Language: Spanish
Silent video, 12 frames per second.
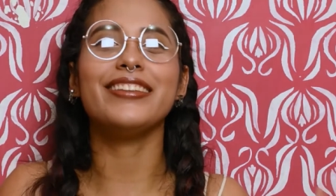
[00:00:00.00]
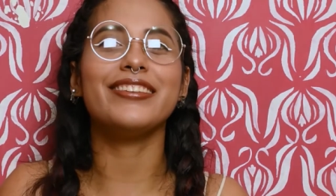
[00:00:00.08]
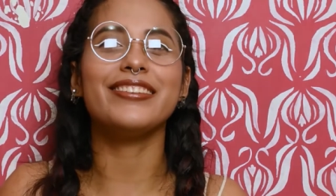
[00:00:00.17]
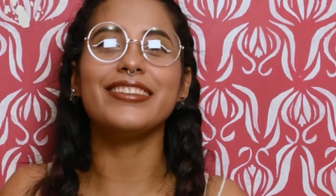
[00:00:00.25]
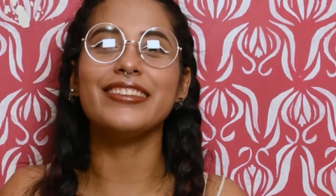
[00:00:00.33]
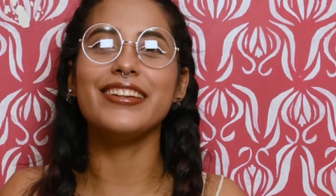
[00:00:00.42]

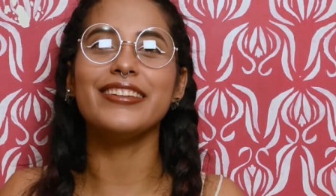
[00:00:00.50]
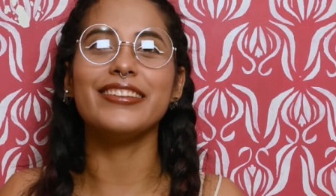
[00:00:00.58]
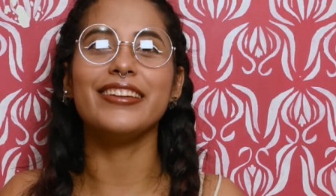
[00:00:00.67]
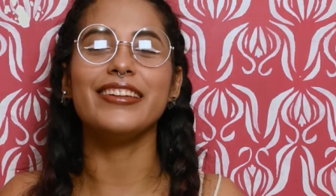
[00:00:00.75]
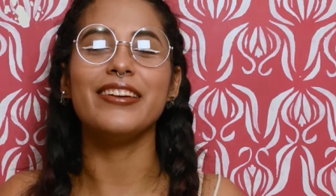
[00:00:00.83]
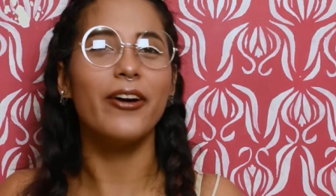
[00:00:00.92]
entonces
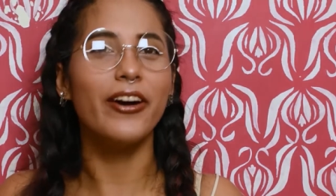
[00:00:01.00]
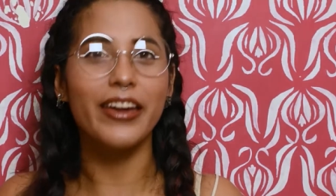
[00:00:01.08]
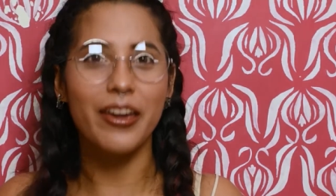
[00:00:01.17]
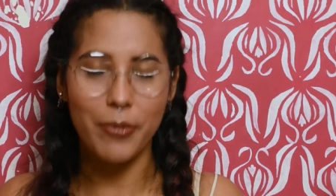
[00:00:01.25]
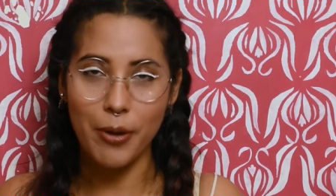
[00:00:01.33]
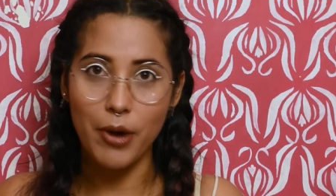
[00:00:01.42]
decidí, ok,
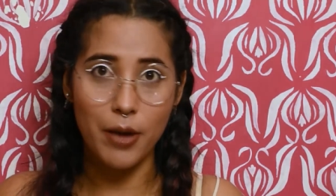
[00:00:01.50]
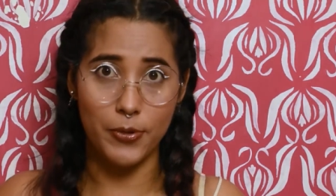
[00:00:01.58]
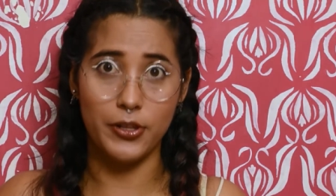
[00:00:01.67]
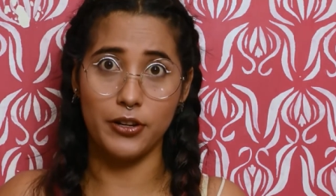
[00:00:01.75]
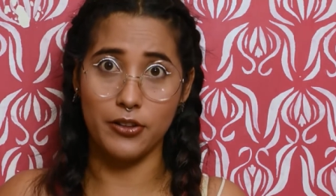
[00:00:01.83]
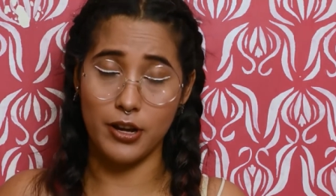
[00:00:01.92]
vamos a
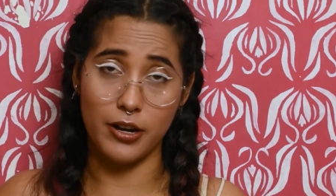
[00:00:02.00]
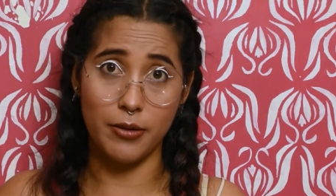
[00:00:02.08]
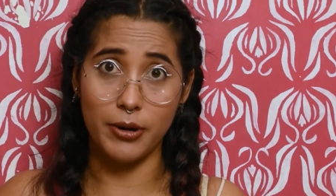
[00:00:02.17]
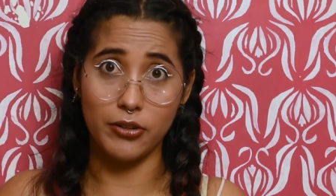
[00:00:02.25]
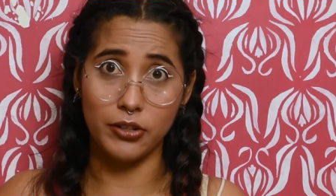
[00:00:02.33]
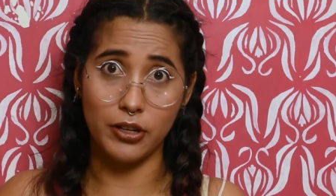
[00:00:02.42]
ponernos a
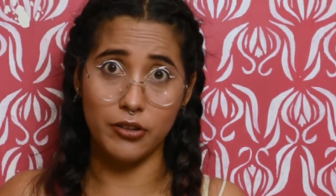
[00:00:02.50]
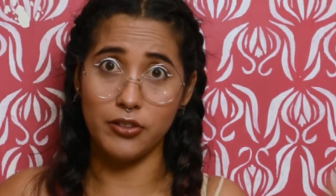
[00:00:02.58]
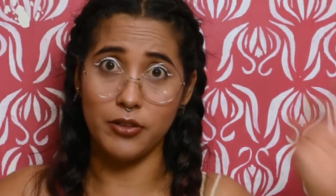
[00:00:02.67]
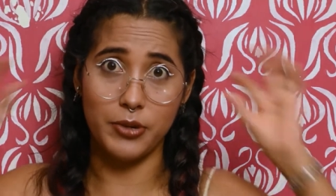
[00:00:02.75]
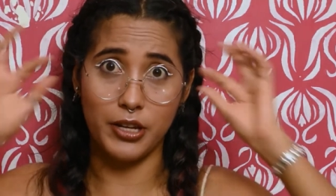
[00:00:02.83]
grabar otra cosa